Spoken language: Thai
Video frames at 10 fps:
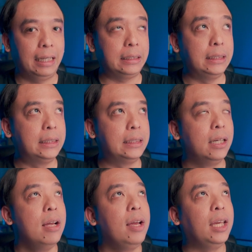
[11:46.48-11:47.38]
เออ
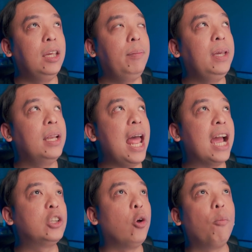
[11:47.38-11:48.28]
EP แร
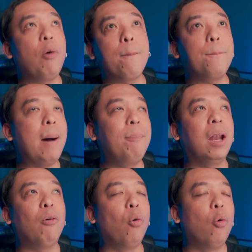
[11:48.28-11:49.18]
กจบไว้ปั๊บ
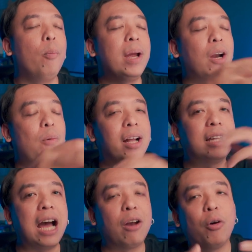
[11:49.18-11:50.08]
เราโหแม่งระหว่าง
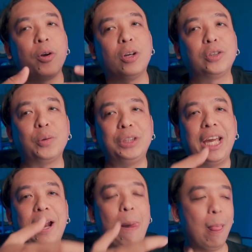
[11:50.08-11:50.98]
ทางเราก็นอโซเจี
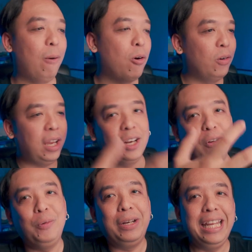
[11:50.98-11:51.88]
ยนะเราก็เห็น
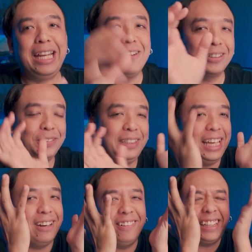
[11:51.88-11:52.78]
นู่นนี่นอโซเจี
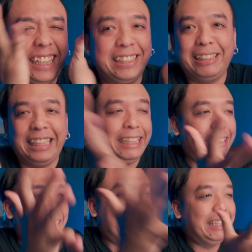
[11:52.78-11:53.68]
ยเราก็คิดถึงคิด
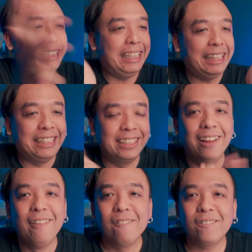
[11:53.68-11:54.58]
ถึงคิดถึงคิดถึง
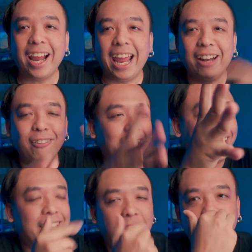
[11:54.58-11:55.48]
แม่งเห็นนู่นก็
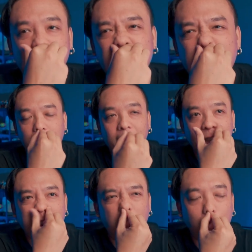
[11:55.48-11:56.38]
คิดถึงเห็น
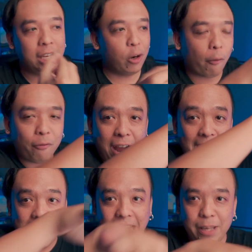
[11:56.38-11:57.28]
ซีนที่รถไฟ
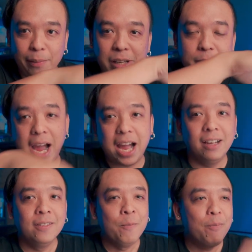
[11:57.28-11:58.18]
อ่ะที่เป็นหิมะ
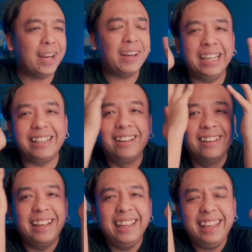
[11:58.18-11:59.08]
แม่งก็คิดถึง
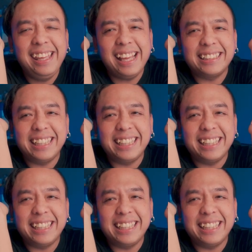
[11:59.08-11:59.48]
ไอ้เหี้ย